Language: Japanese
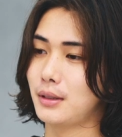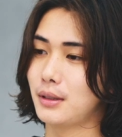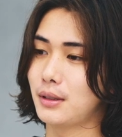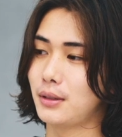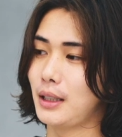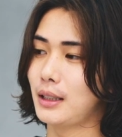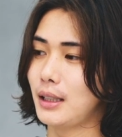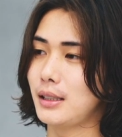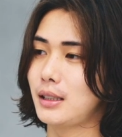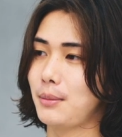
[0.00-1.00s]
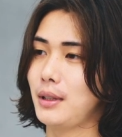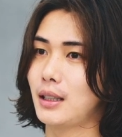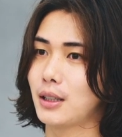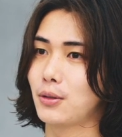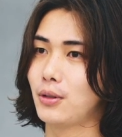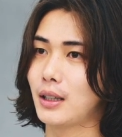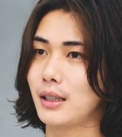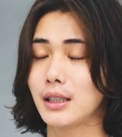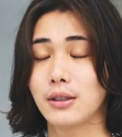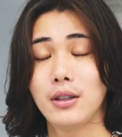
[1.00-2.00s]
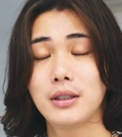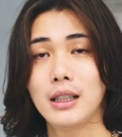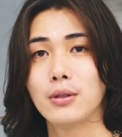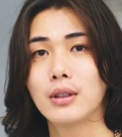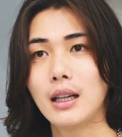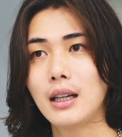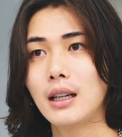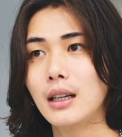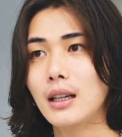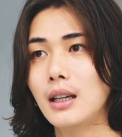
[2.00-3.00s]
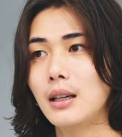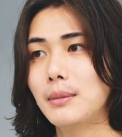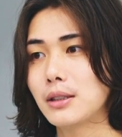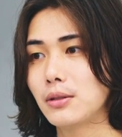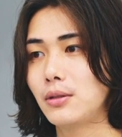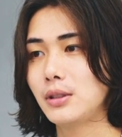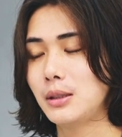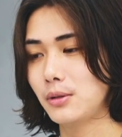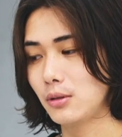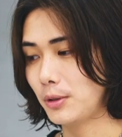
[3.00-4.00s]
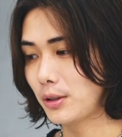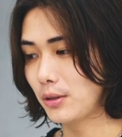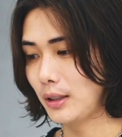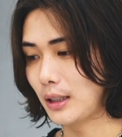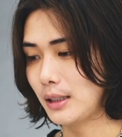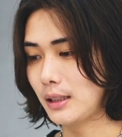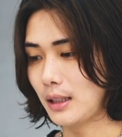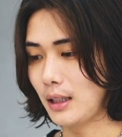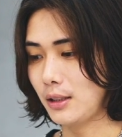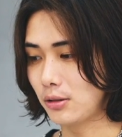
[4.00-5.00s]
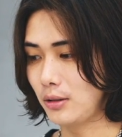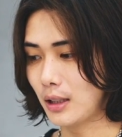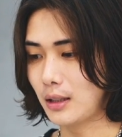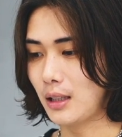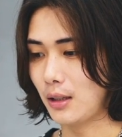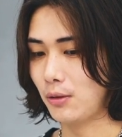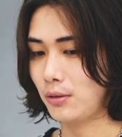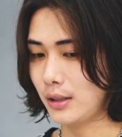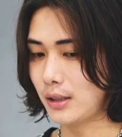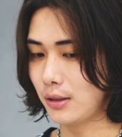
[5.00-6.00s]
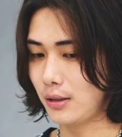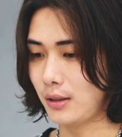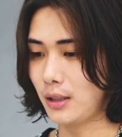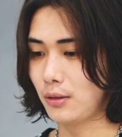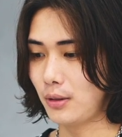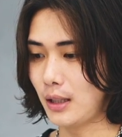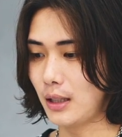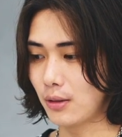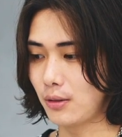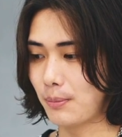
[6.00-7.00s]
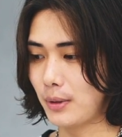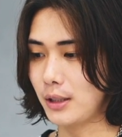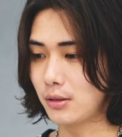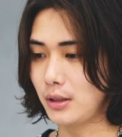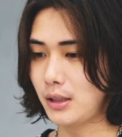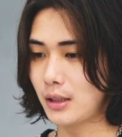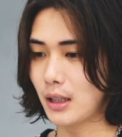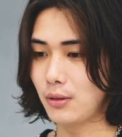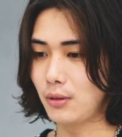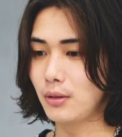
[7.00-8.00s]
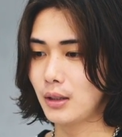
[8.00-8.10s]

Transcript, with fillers: それに対してみんな共感してくれたりとか、まあ、その自分の目標に対して一緒になって応援してくれてるのはこうやっぱり一緒に時間を